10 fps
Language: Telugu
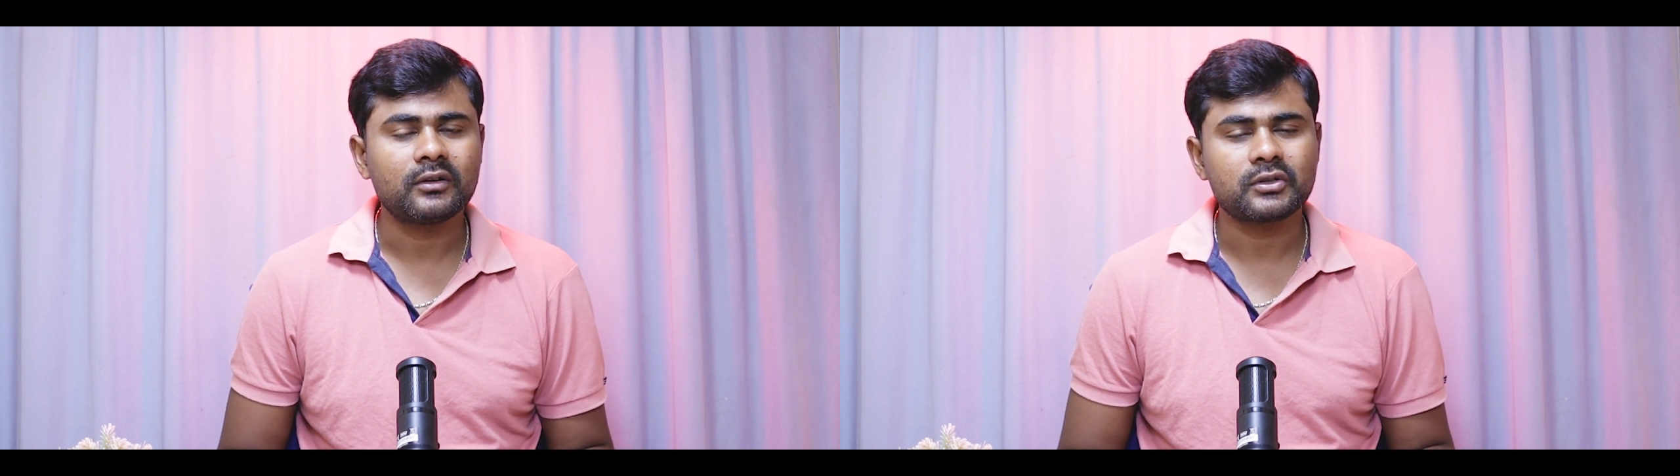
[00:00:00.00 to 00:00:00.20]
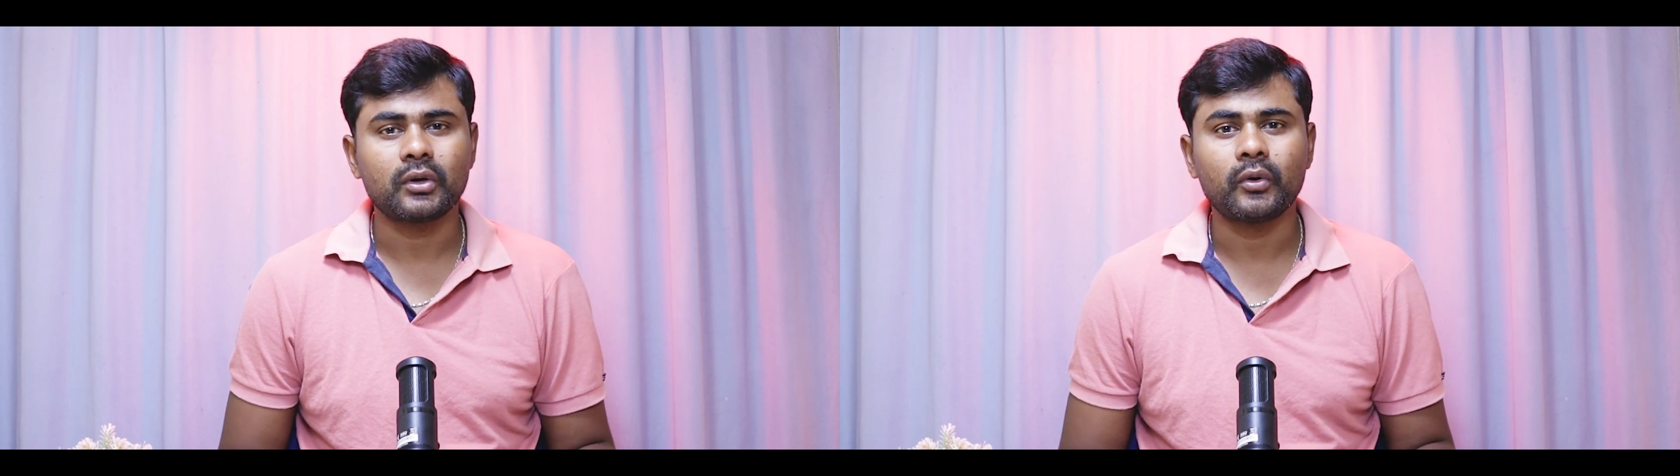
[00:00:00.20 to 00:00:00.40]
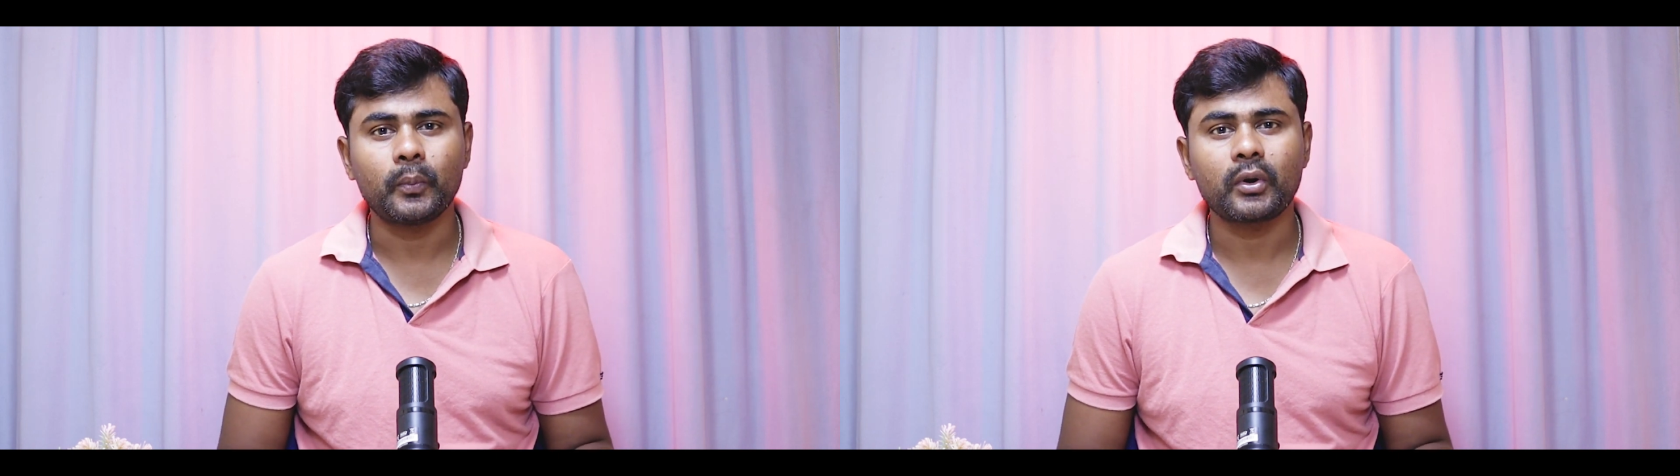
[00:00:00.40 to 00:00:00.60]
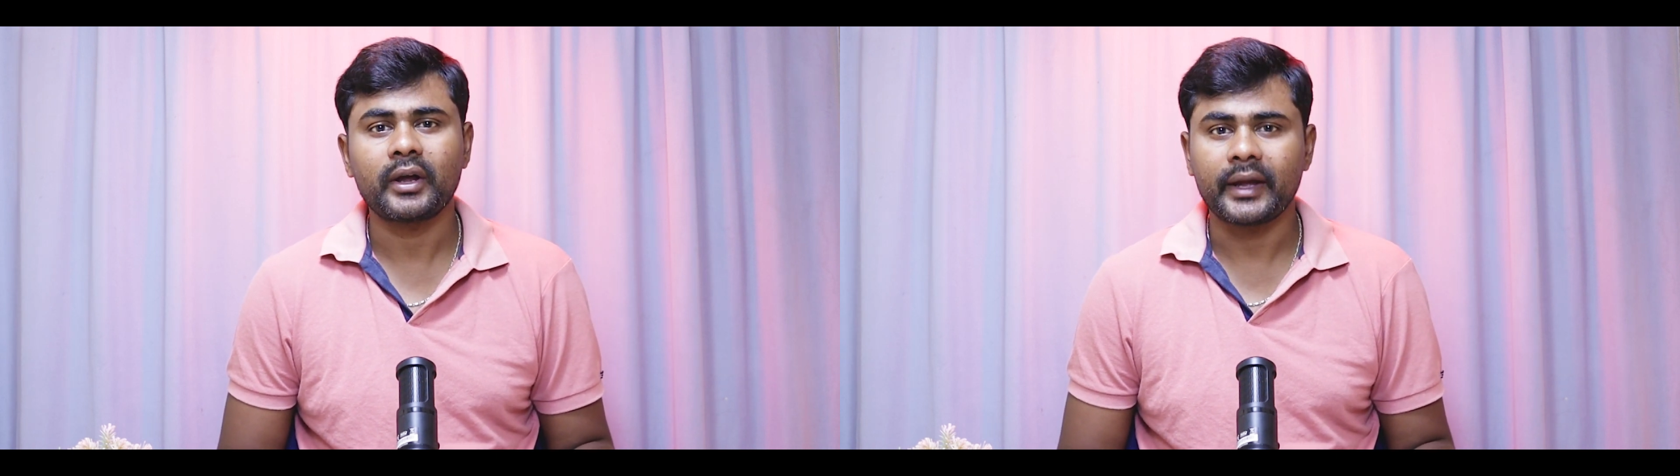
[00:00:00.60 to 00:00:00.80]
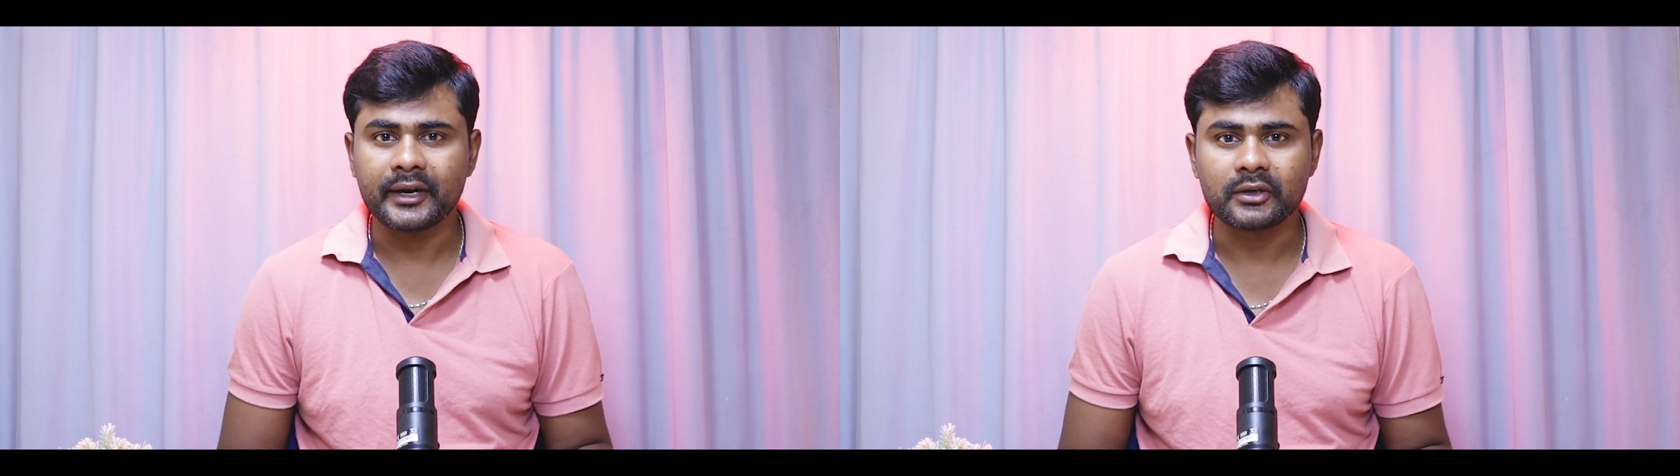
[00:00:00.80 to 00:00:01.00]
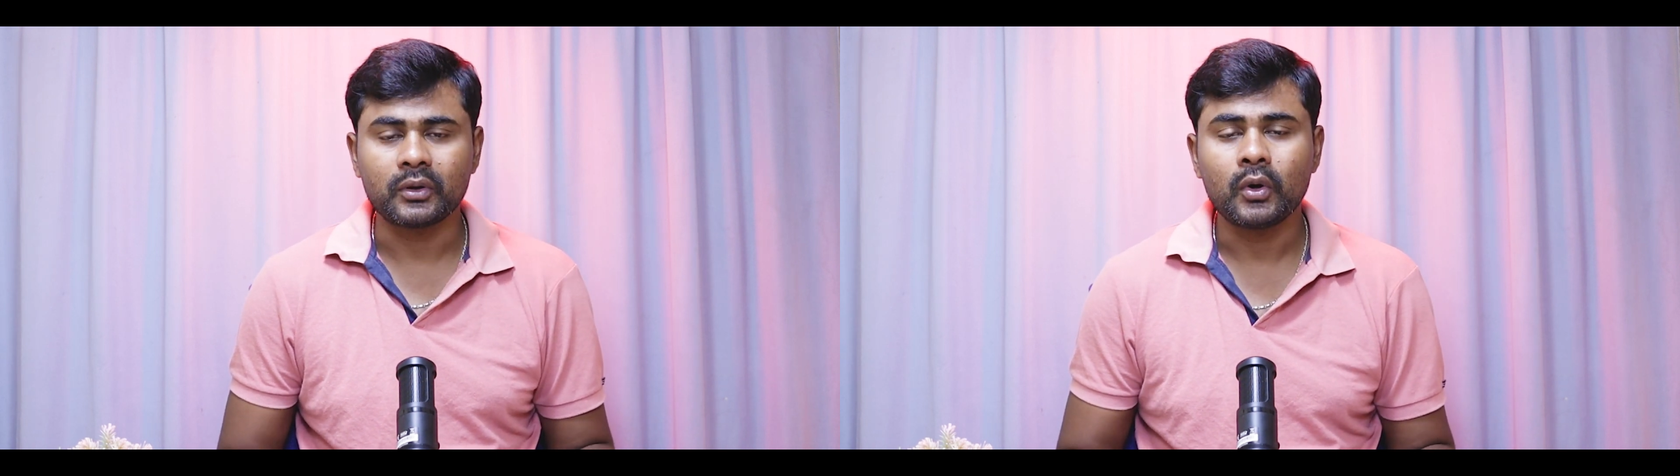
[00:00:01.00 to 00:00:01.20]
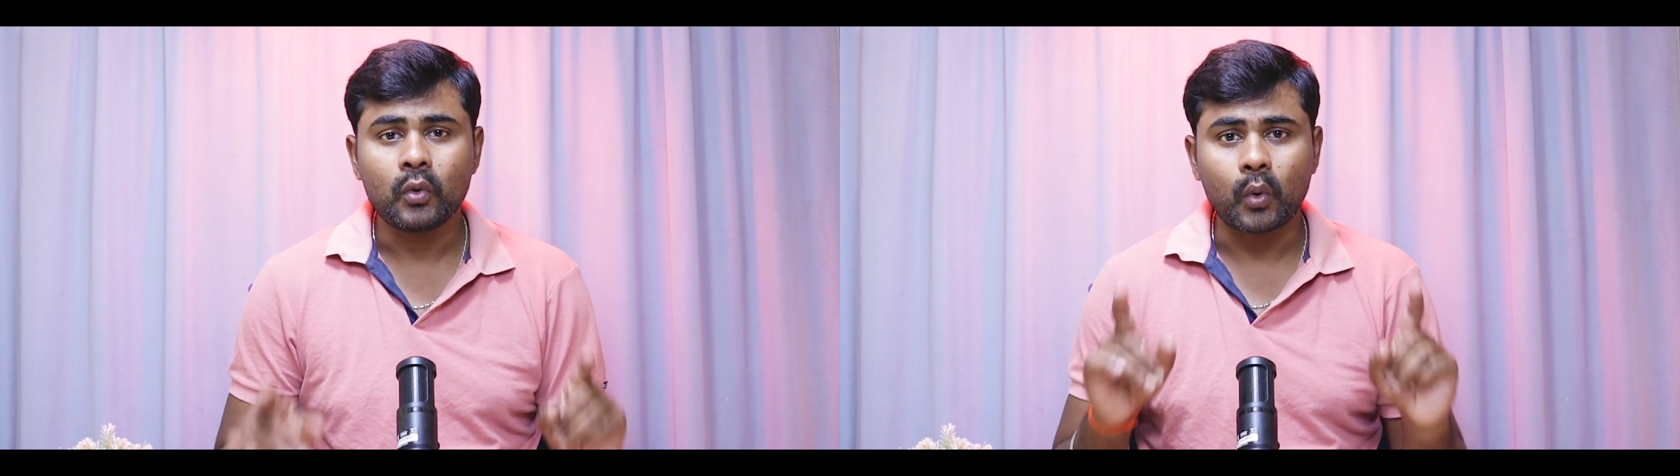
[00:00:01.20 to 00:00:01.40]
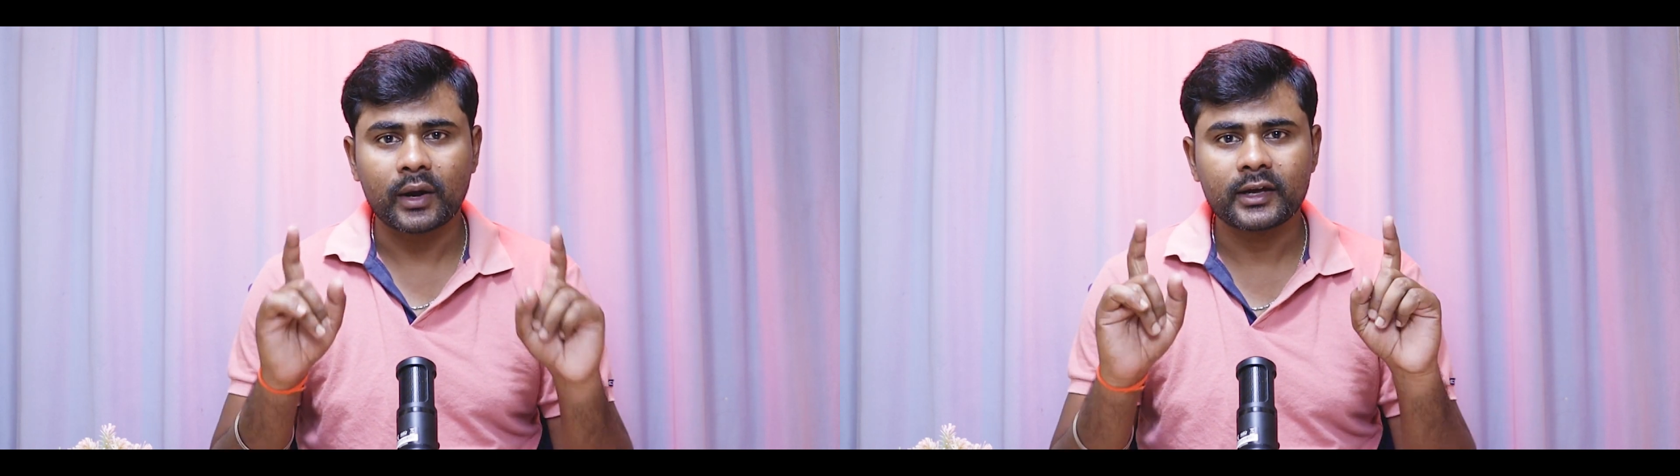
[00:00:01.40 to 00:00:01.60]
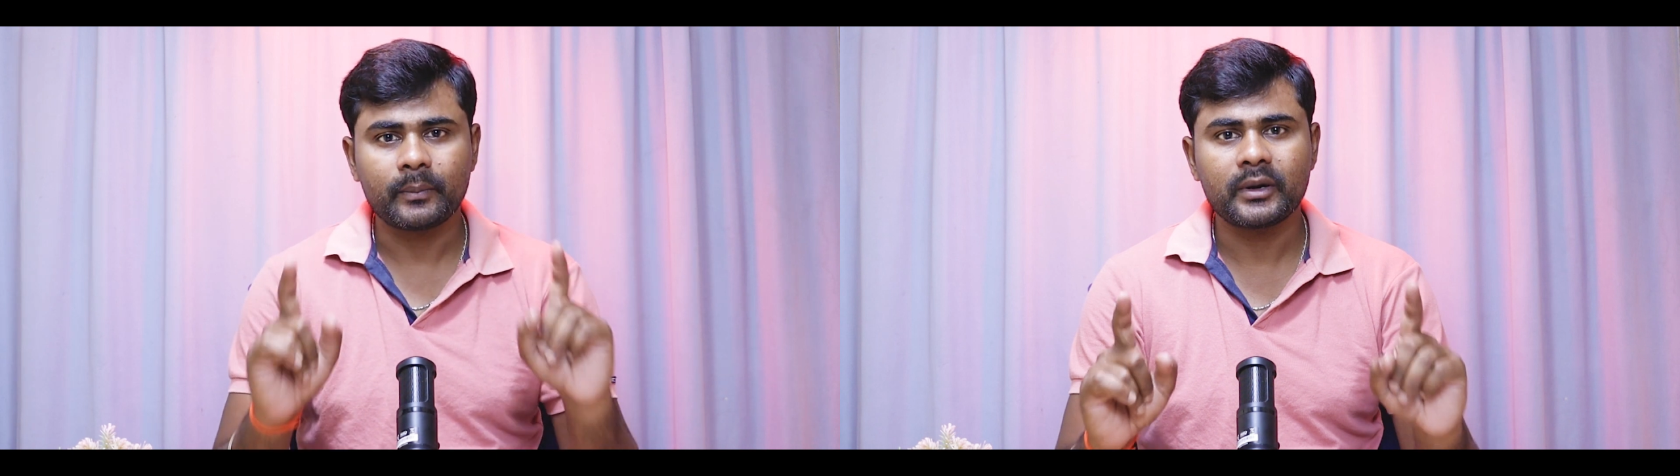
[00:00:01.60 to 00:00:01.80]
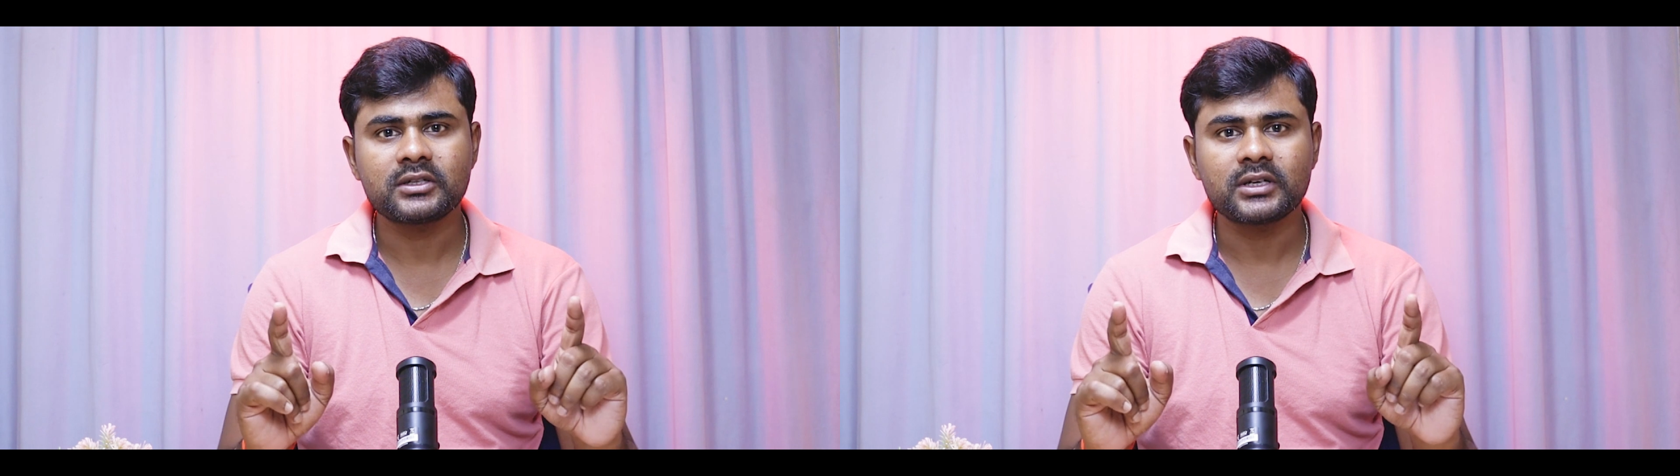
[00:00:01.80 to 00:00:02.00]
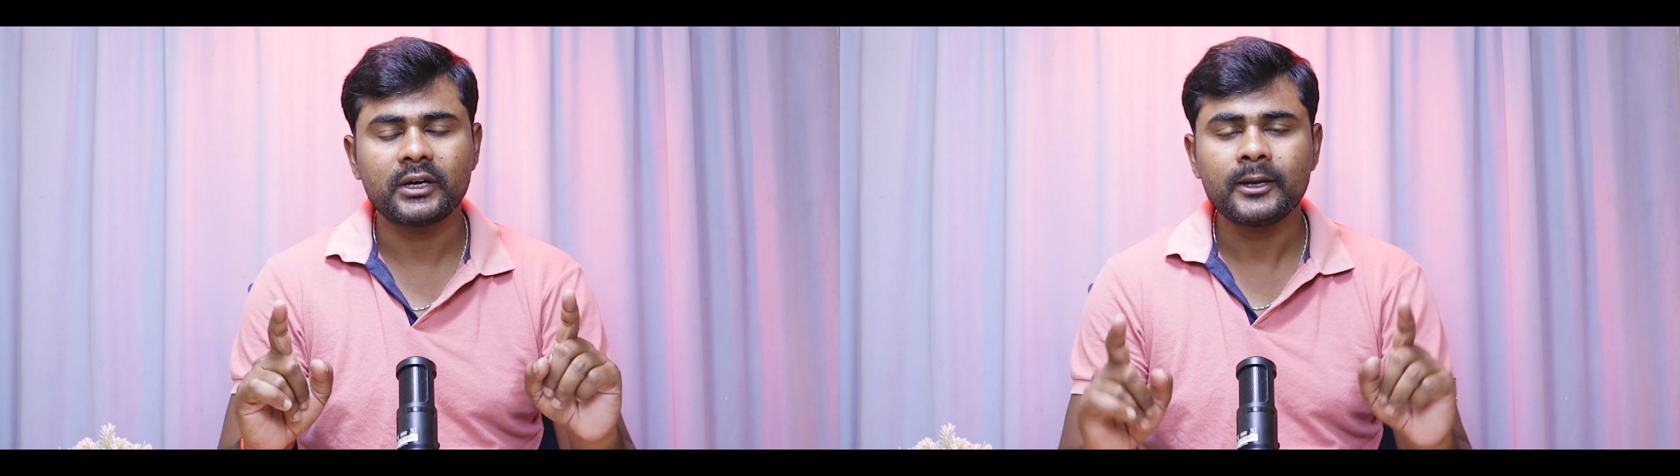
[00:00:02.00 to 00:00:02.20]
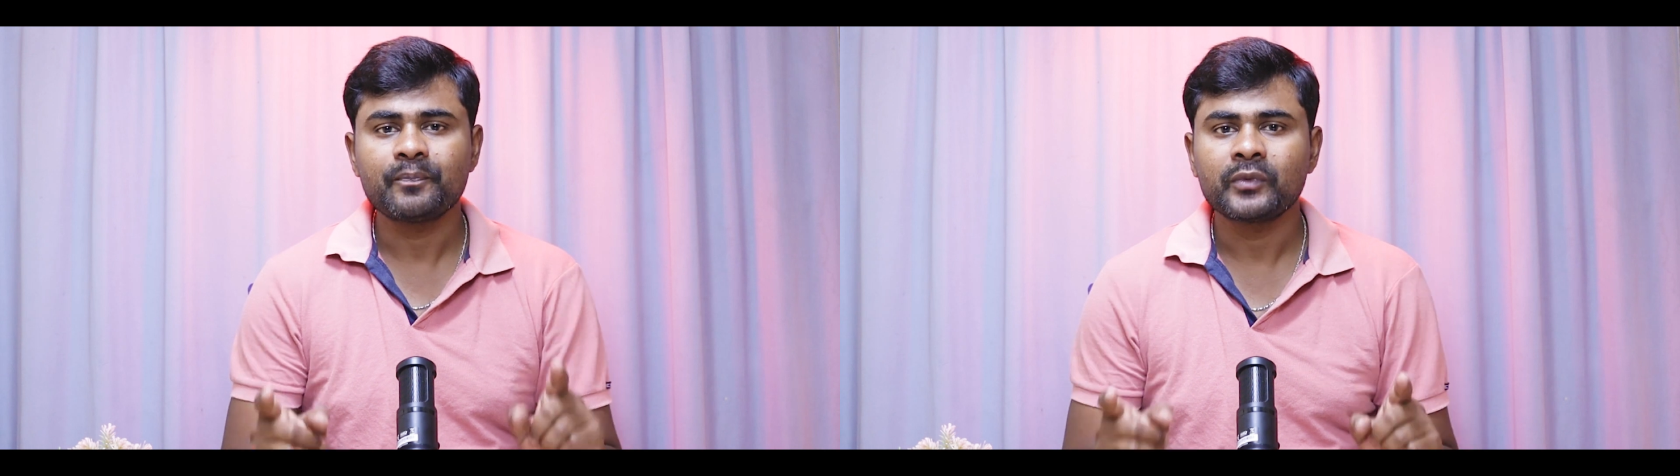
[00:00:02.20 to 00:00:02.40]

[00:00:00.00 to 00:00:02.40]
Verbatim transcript: సో ఒప్పురన్ ఎయిట్ ఒకటి గమనించండి